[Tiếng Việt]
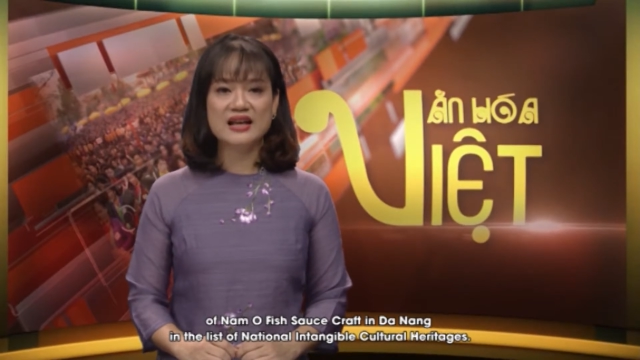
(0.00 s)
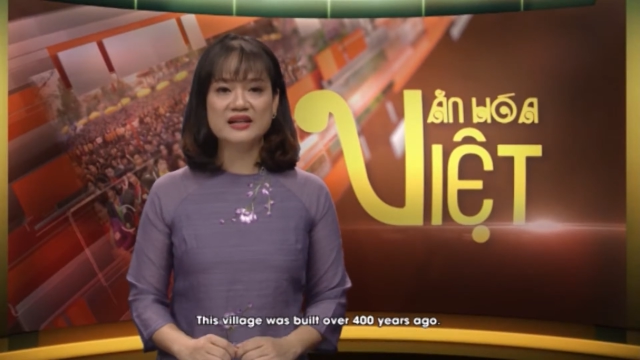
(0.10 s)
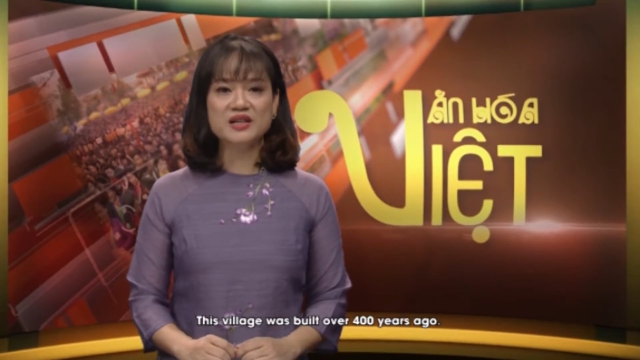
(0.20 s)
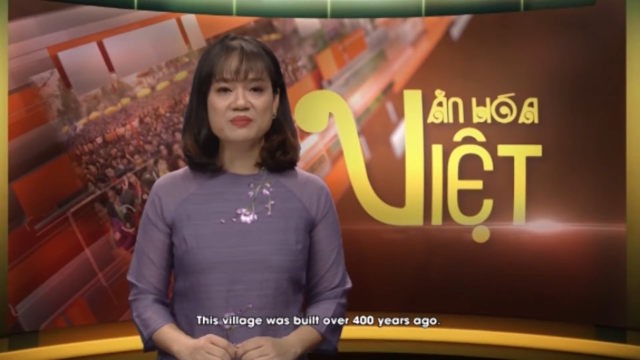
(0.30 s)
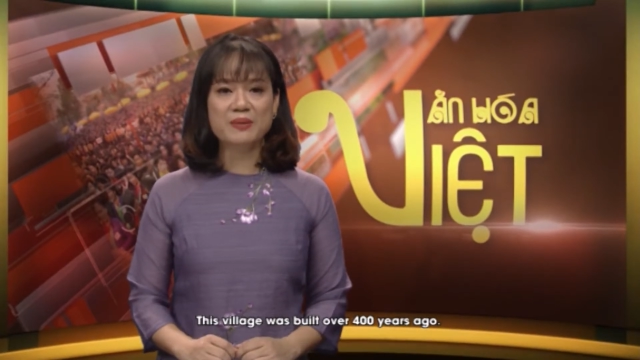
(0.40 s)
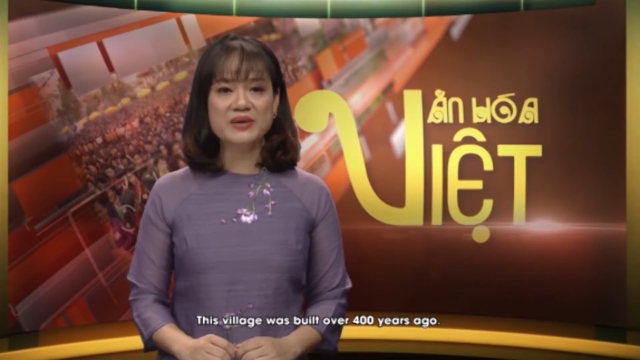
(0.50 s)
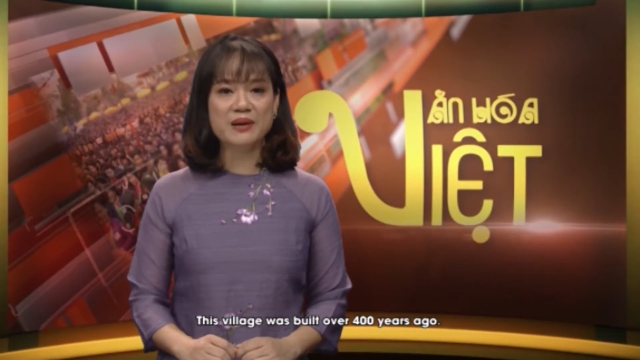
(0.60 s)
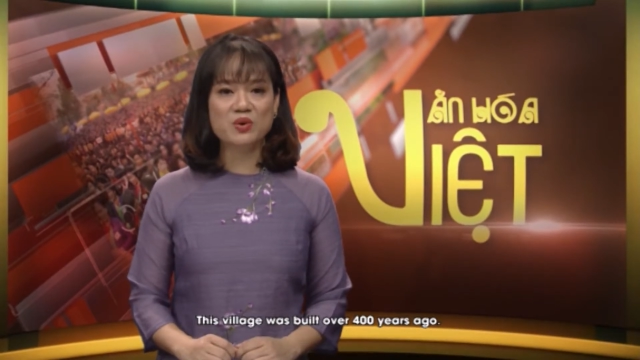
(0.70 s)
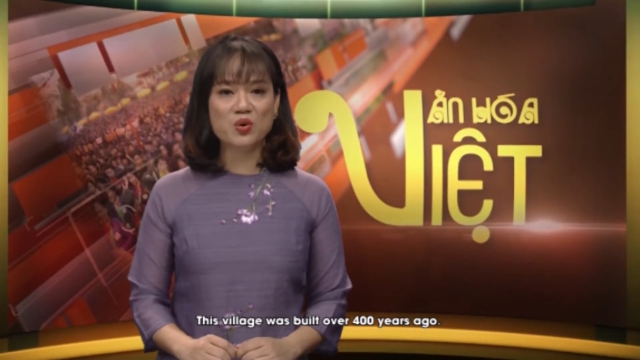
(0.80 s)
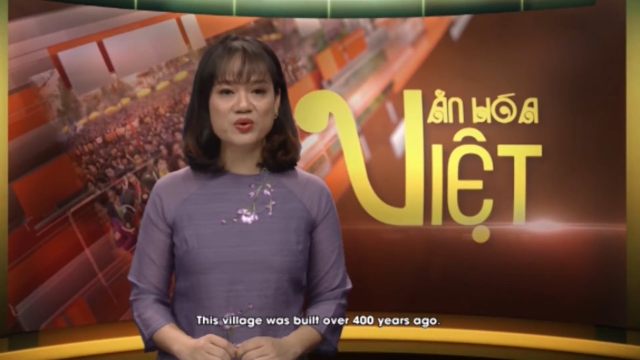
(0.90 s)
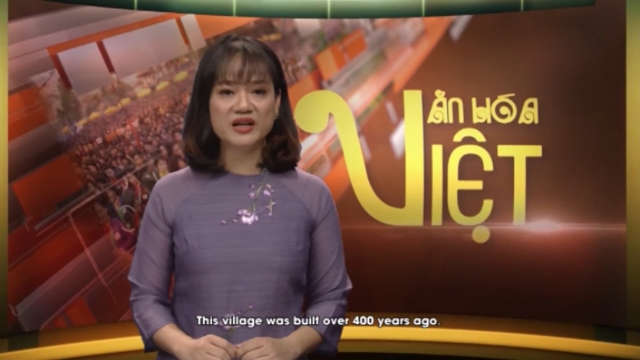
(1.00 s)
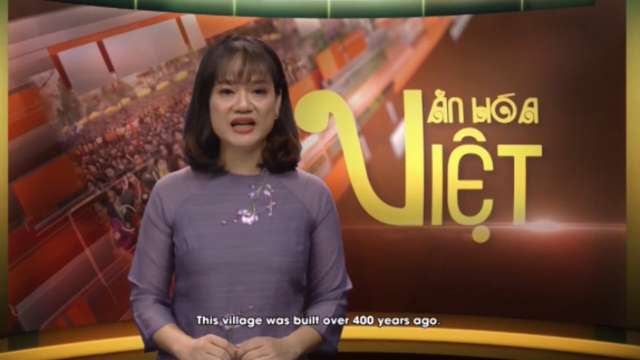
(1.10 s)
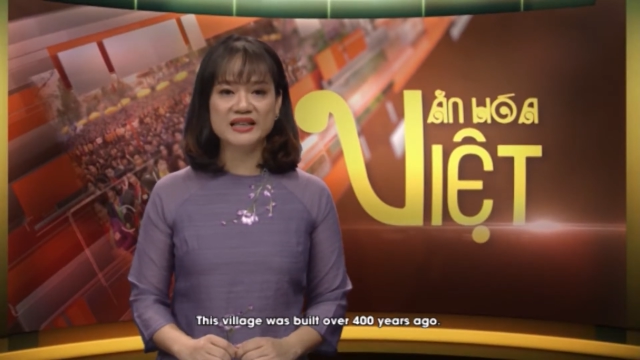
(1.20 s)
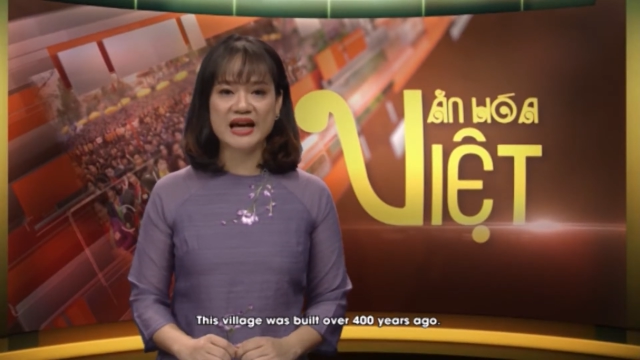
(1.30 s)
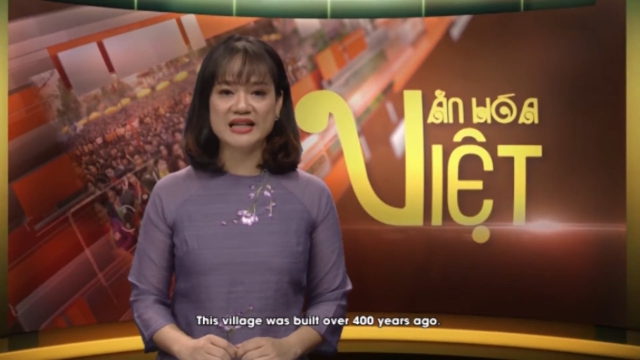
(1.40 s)
Làng nước mắm Nam Ô
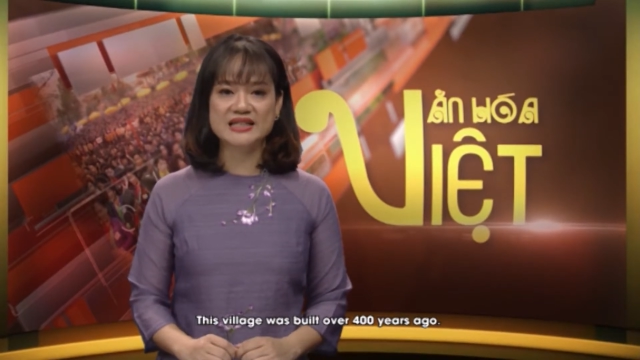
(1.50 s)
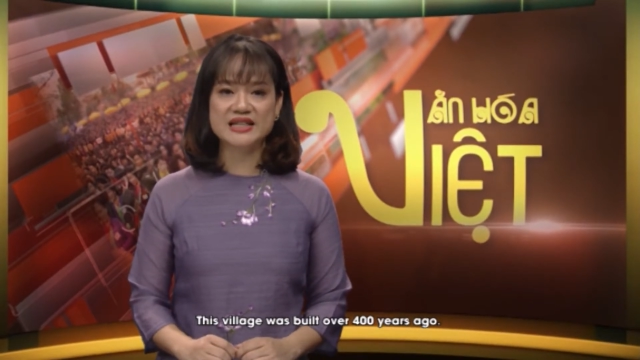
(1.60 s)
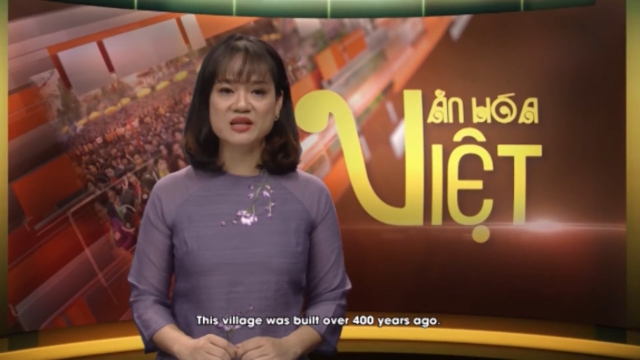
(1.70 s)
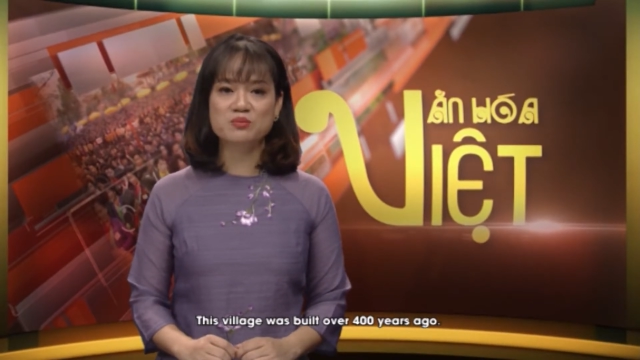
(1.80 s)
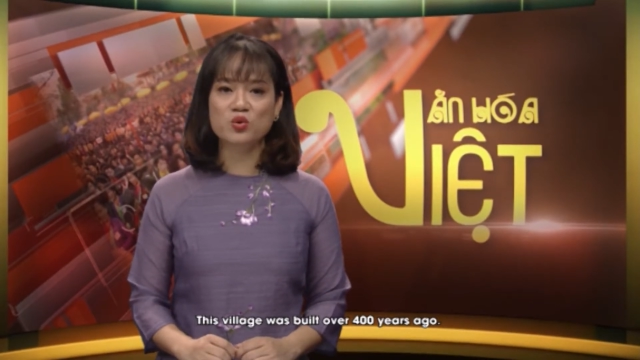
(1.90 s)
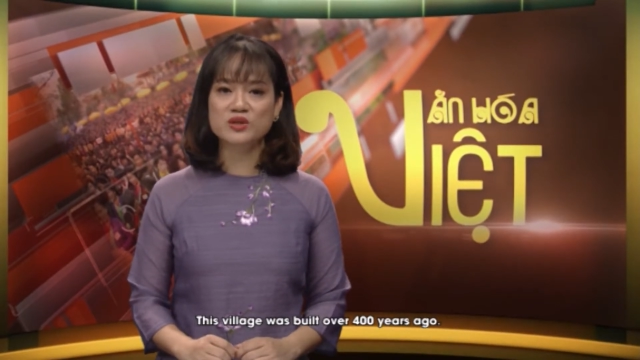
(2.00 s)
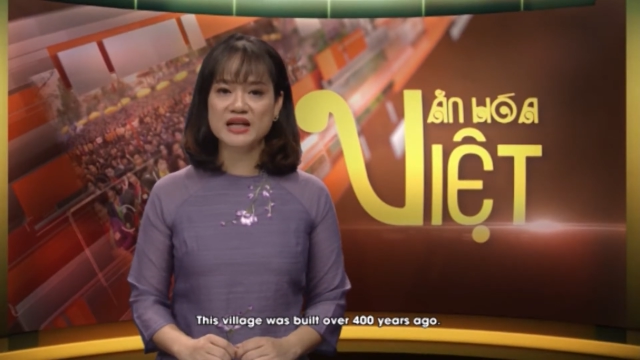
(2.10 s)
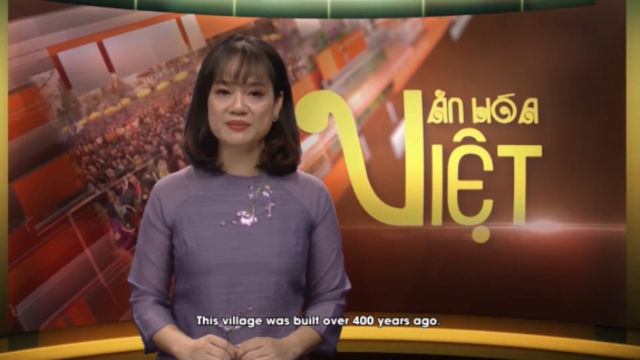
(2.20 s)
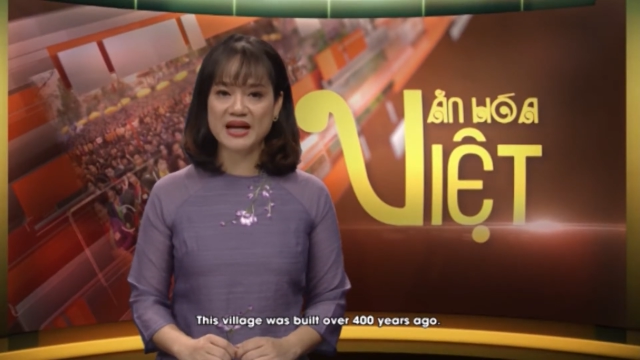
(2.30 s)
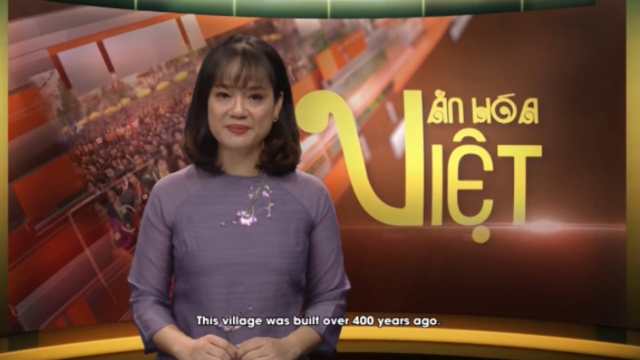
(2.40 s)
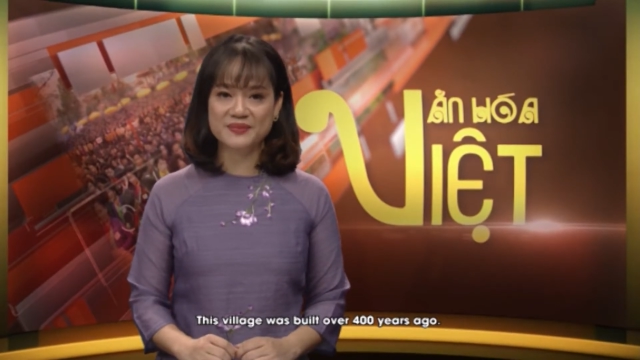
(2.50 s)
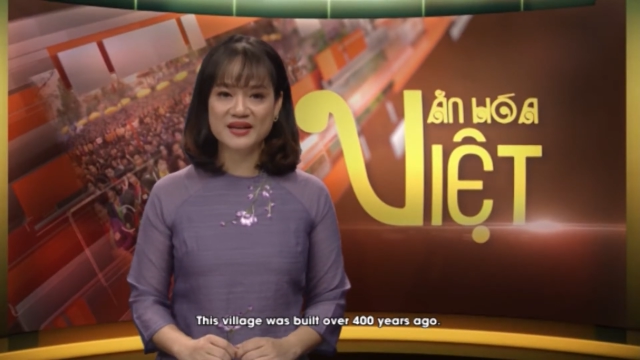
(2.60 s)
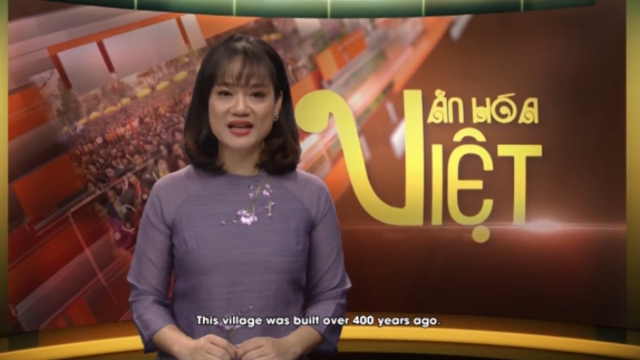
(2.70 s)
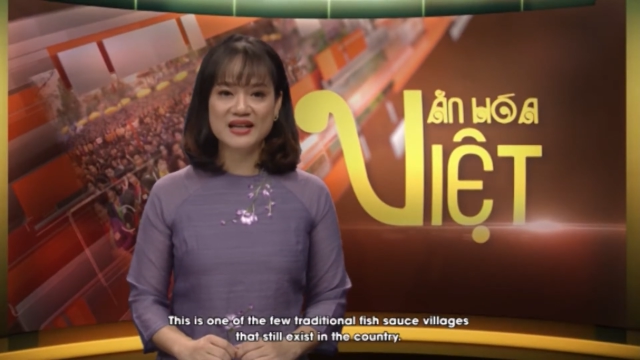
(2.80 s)
được hình thành trên 400 năm.